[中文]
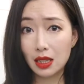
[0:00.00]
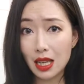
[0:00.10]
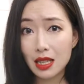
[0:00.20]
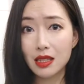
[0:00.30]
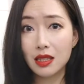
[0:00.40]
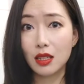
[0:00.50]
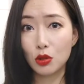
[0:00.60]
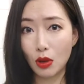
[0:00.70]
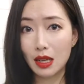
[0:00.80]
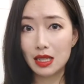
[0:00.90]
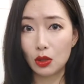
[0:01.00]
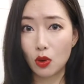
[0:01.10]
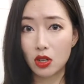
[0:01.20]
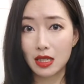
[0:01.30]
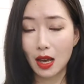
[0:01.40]
类似的酸的情
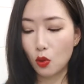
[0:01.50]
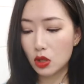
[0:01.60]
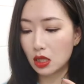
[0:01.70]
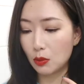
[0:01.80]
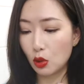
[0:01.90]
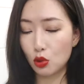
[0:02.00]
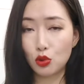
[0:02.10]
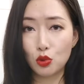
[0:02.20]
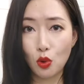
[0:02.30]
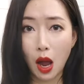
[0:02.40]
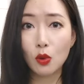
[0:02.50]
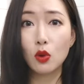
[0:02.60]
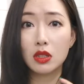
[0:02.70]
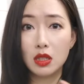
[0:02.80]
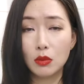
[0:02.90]
况之下，或者你没有刷
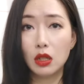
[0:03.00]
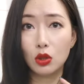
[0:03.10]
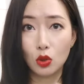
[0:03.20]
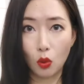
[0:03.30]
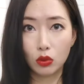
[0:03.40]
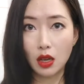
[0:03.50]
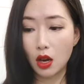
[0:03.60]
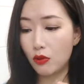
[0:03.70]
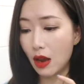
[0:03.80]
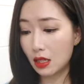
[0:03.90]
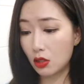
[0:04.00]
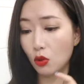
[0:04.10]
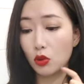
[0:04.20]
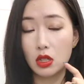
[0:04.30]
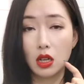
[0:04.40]
过这么浓的 retinol
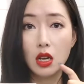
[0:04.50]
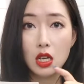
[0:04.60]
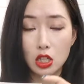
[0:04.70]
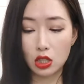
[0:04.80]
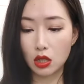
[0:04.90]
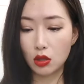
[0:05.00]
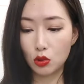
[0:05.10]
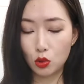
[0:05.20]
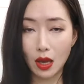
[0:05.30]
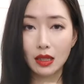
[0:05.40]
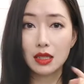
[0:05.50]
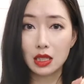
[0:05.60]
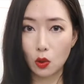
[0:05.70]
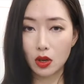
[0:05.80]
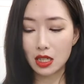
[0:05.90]
或者是酸的
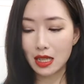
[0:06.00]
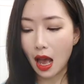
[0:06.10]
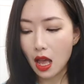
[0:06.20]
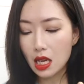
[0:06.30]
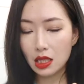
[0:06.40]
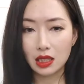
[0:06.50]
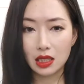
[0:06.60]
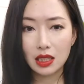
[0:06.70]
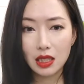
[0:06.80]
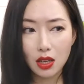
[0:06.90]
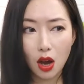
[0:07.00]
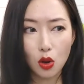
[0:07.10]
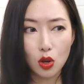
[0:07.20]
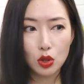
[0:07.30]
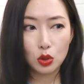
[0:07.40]
情况之下，你一定
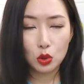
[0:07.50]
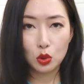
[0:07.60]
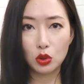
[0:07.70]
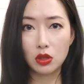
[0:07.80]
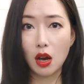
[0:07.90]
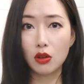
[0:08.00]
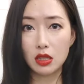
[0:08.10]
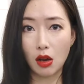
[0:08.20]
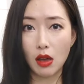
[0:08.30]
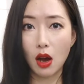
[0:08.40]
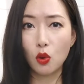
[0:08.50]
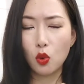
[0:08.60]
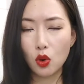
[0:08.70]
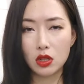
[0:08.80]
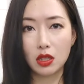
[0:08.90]
要去要小样，
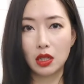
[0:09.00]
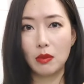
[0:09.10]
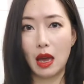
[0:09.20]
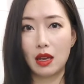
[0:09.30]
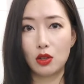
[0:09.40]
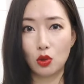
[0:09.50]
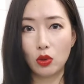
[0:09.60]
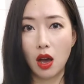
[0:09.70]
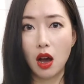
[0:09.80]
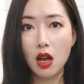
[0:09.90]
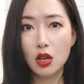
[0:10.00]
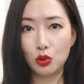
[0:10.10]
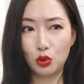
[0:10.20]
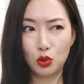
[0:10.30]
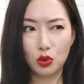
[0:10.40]
或者你买中样
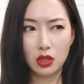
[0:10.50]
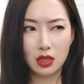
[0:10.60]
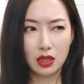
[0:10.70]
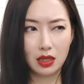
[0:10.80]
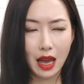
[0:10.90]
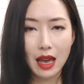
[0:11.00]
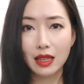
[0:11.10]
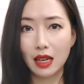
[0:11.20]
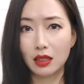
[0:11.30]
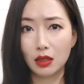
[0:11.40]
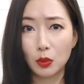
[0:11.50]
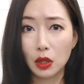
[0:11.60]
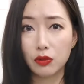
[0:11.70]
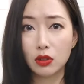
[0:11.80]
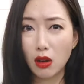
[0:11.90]
去看一看你
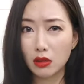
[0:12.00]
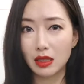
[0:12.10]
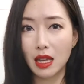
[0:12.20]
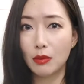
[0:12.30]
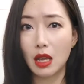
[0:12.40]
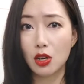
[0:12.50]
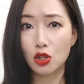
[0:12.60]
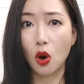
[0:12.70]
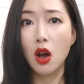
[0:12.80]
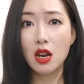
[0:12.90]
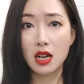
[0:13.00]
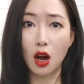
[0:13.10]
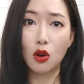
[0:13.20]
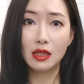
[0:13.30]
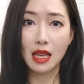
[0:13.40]
皮肤到底耐不耐受，然
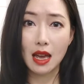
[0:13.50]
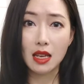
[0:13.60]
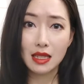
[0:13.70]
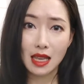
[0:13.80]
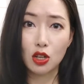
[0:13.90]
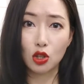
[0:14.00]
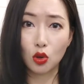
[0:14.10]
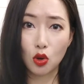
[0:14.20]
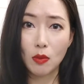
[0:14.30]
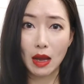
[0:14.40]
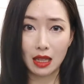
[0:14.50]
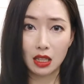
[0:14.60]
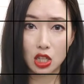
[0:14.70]
后再下手购买它的